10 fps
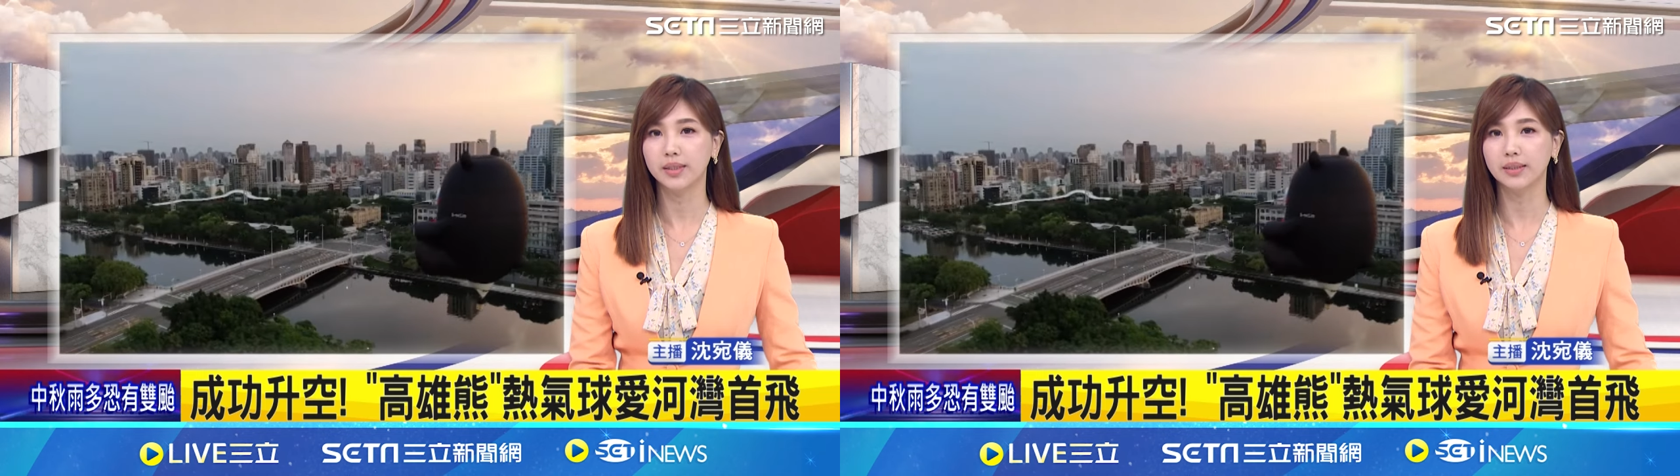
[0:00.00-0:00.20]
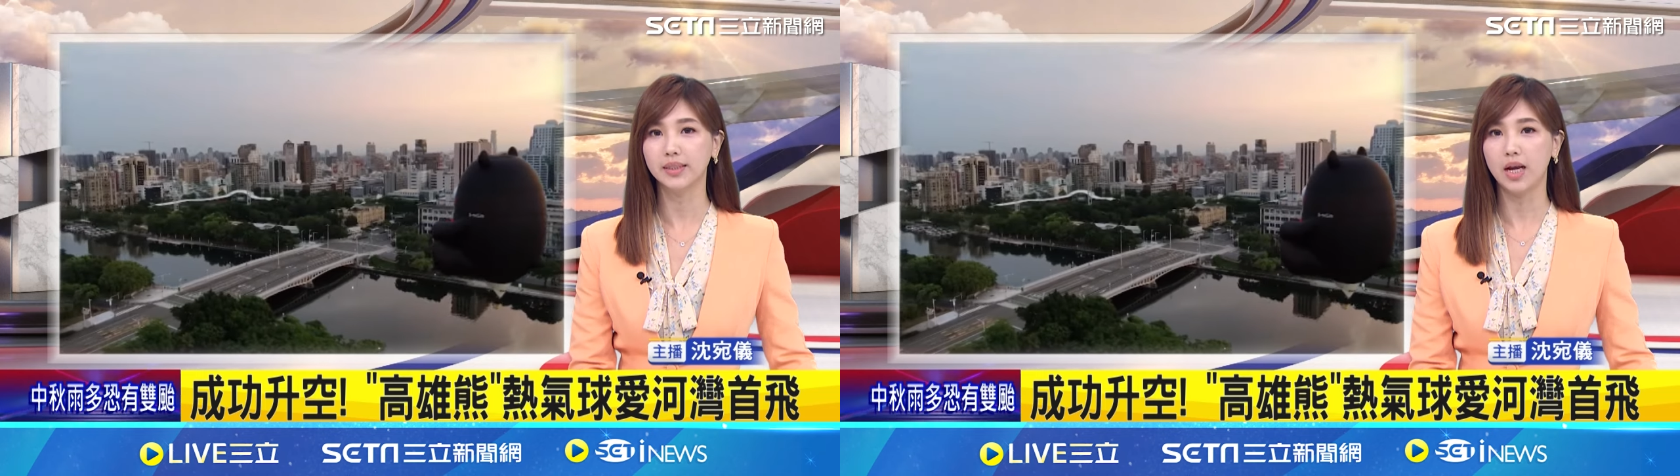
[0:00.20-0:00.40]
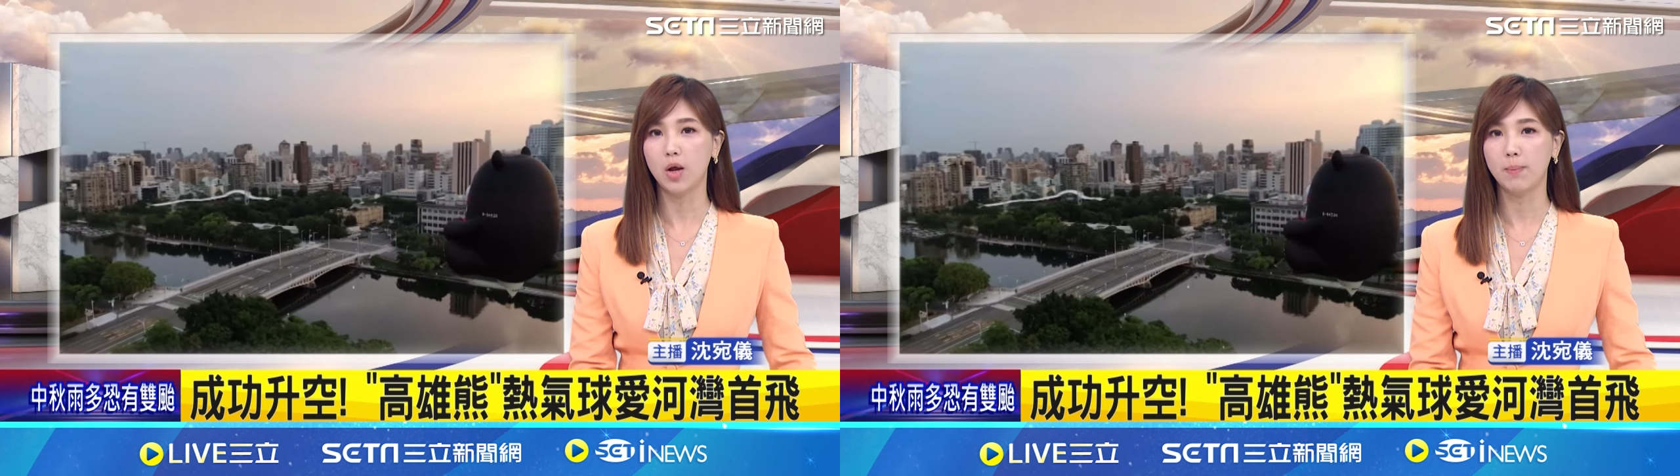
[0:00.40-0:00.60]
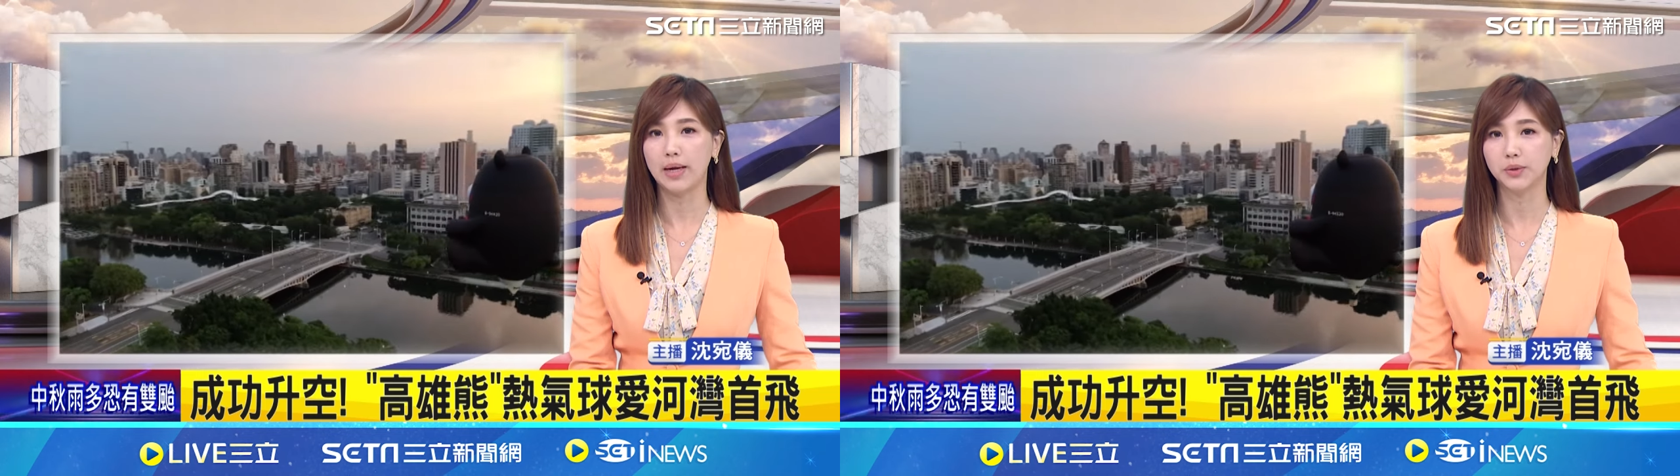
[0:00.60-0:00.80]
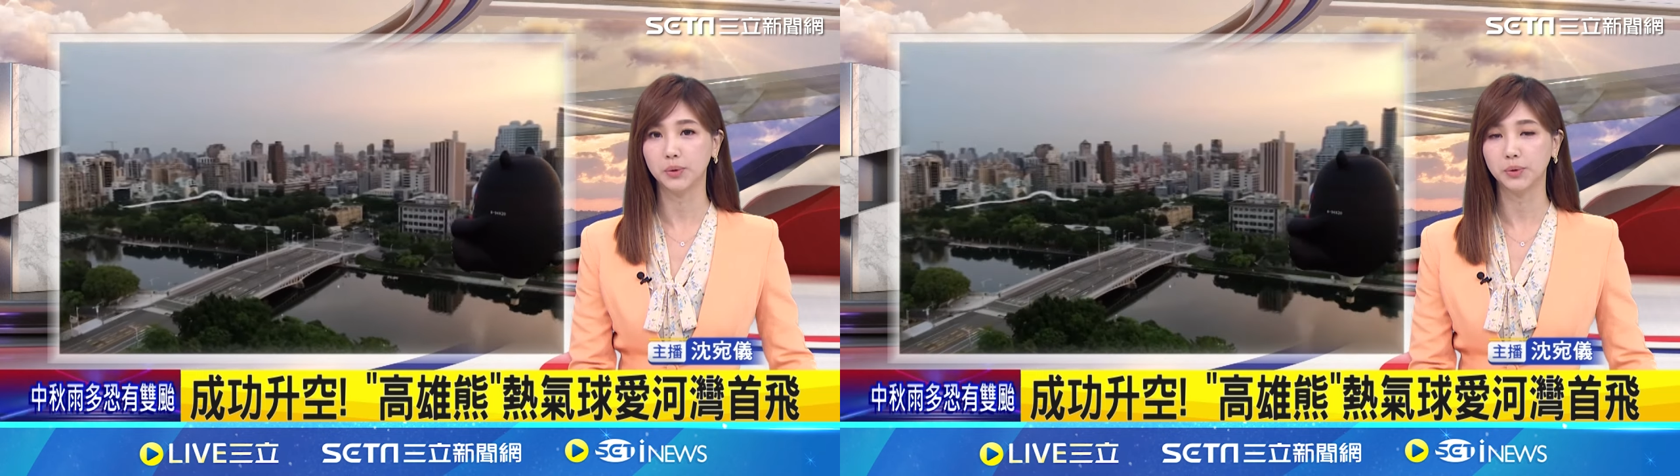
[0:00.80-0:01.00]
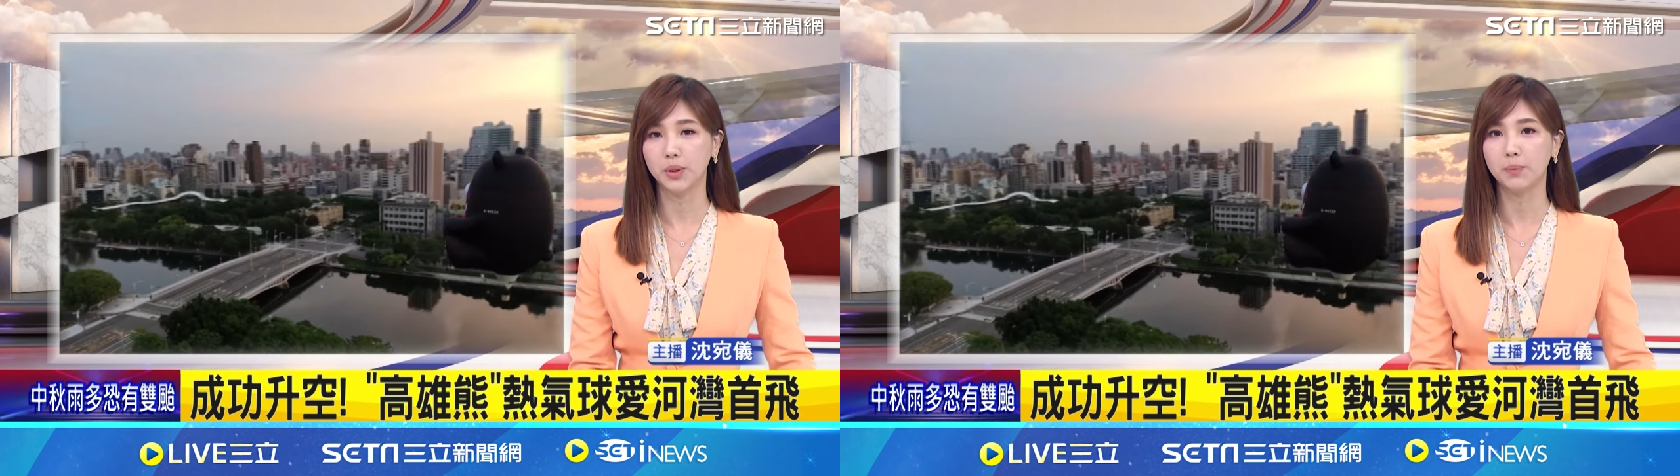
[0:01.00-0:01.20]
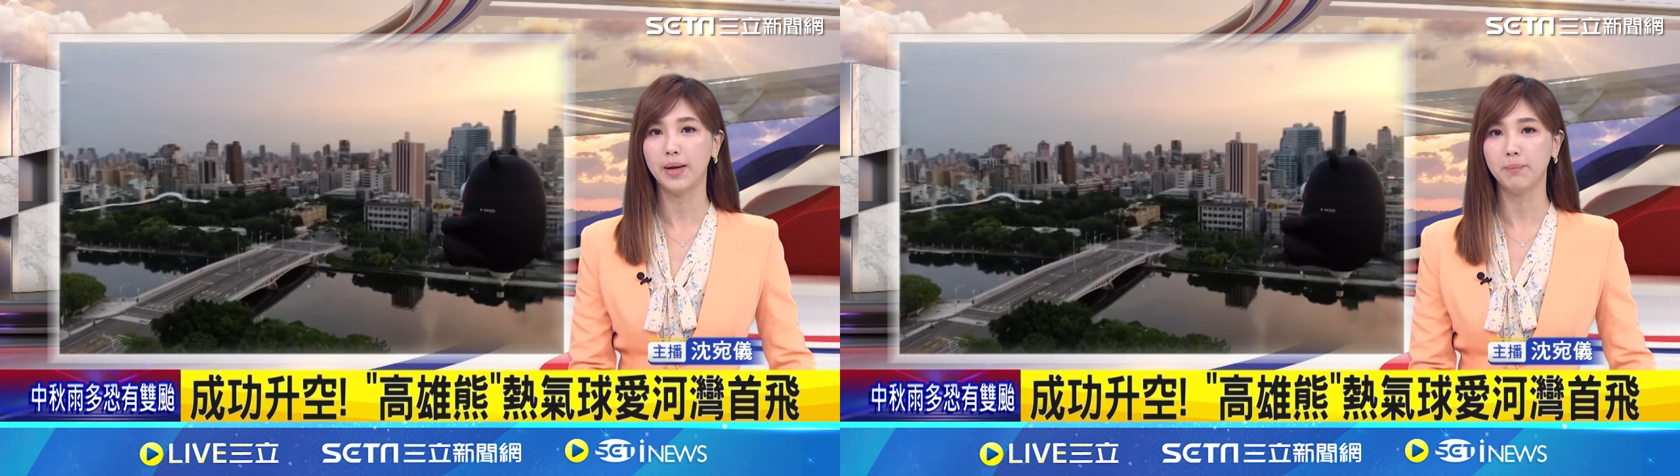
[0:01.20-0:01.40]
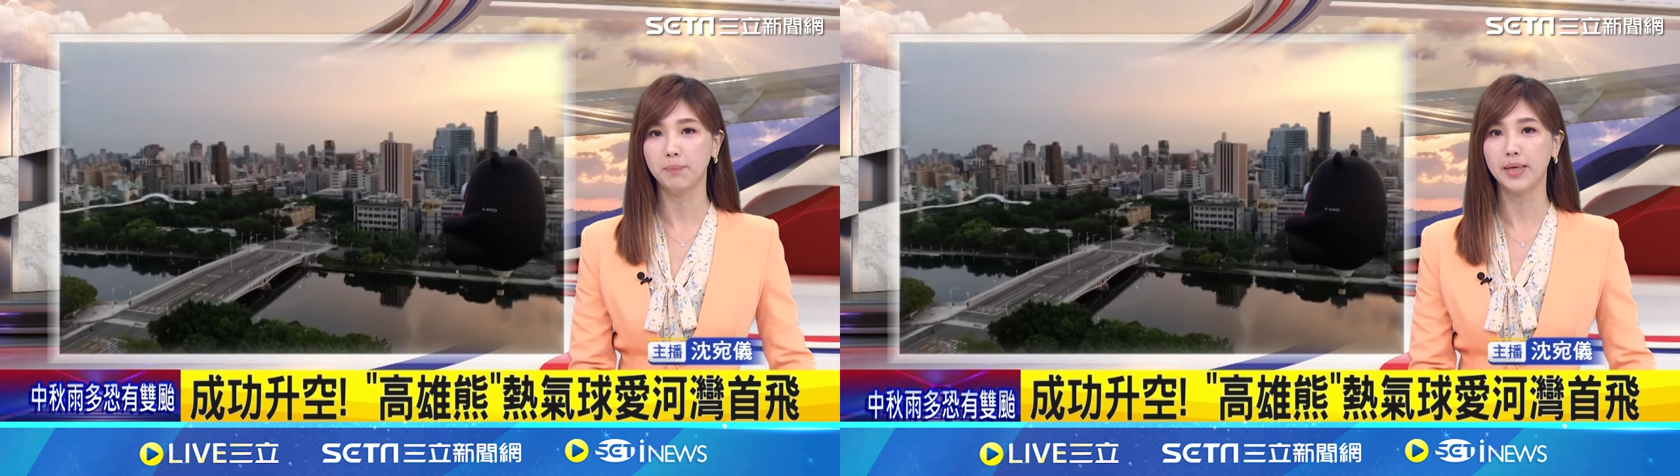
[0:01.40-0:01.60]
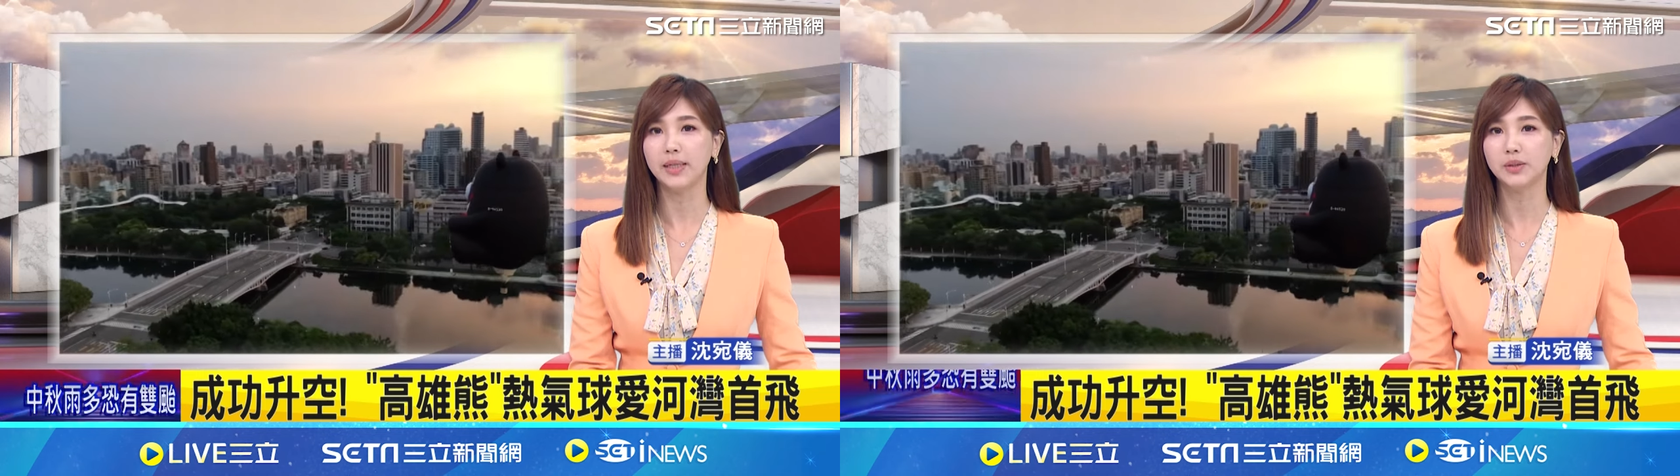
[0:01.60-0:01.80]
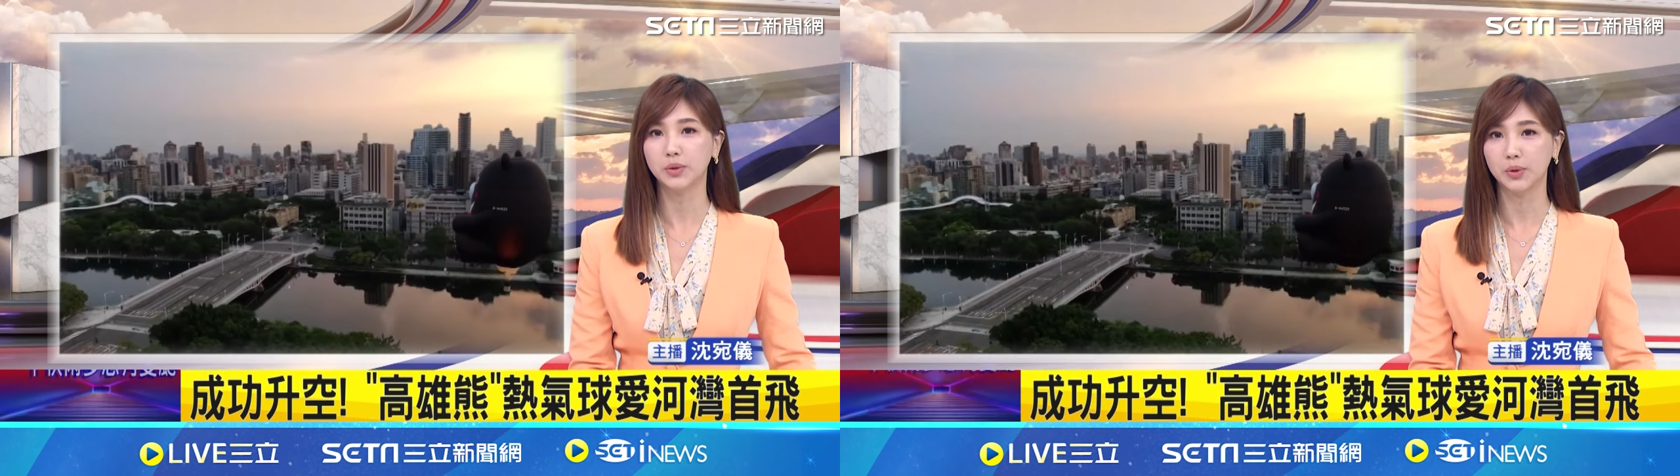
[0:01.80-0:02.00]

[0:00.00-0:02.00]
登记号码就选为 B